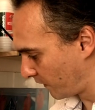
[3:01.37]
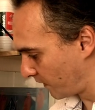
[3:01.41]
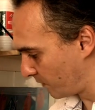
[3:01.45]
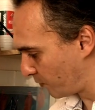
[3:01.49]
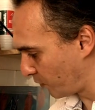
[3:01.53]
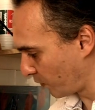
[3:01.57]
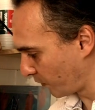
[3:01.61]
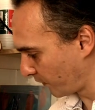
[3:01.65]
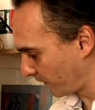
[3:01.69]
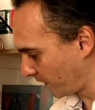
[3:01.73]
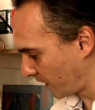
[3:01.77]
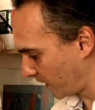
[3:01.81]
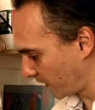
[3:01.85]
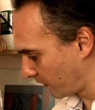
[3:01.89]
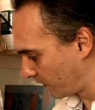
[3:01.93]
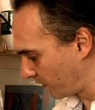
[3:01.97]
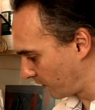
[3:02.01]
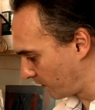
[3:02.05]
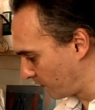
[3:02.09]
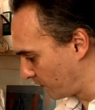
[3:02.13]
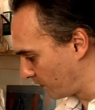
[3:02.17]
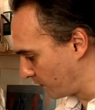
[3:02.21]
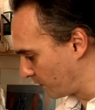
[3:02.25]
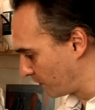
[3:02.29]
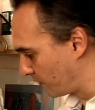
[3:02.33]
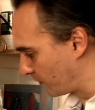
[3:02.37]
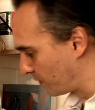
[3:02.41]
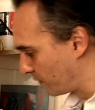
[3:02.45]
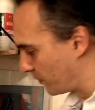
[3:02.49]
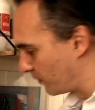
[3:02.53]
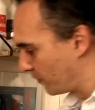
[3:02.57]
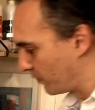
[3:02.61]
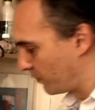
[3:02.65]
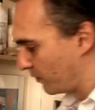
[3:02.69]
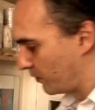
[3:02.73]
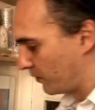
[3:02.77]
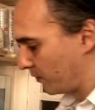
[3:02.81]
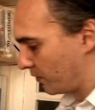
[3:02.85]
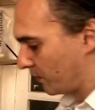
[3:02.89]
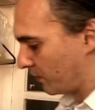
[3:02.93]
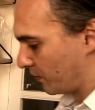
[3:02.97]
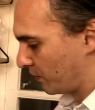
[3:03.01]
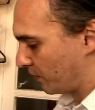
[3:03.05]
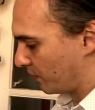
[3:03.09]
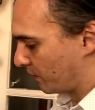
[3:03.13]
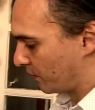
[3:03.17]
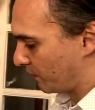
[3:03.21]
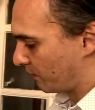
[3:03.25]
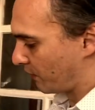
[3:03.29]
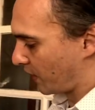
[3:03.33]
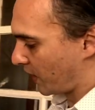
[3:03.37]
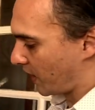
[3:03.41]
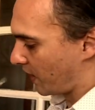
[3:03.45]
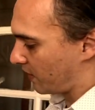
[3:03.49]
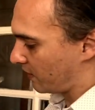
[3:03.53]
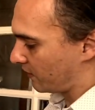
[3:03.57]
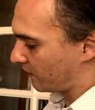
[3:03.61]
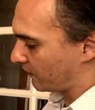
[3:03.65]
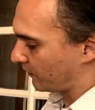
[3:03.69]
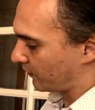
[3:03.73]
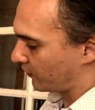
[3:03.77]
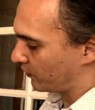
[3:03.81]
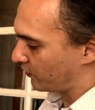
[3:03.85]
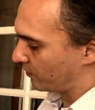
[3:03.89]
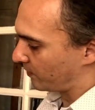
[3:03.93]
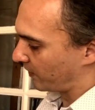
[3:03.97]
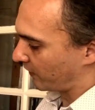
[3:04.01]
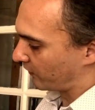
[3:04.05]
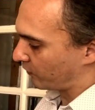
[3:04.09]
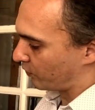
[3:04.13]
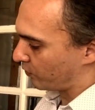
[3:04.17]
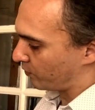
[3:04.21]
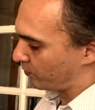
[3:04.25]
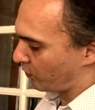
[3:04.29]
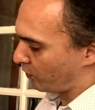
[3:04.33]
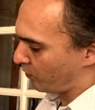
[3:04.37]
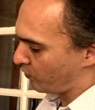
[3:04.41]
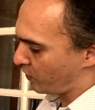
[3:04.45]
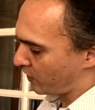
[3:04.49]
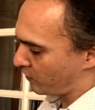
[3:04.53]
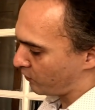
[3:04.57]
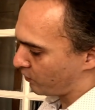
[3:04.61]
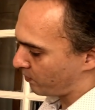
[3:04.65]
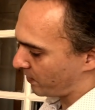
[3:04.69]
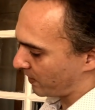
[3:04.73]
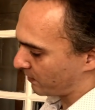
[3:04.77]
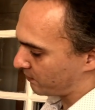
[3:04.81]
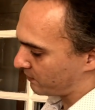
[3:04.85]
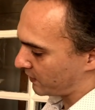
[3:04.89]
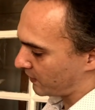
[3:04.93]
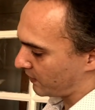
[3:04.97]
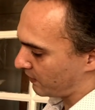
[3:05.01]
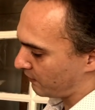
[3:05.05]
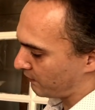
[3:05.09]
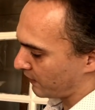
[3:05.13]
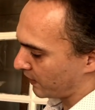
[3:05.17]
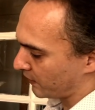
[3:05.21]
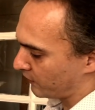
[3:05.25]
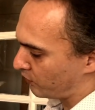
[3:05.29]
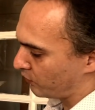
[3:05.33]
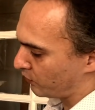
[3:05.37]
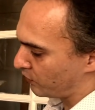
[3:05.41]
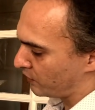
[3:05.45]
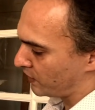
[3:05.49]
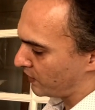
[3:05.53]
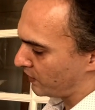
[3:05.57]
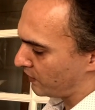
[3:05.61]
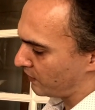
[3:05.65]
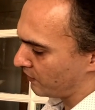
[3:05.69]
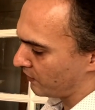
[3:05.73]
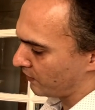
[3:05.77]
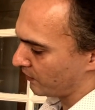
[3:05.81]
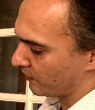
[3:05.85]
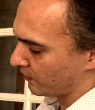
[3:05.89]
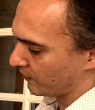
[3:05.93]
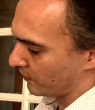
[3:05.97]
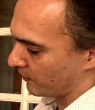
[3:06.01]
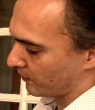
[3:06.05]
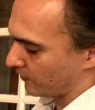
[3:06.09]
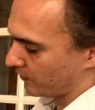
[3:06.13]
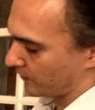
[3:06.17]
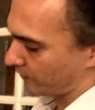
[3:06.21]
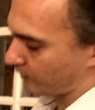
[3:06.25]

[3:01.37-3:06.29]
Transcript: c'est pour ça que, voilà, parce que pour moi le papier va donner euh,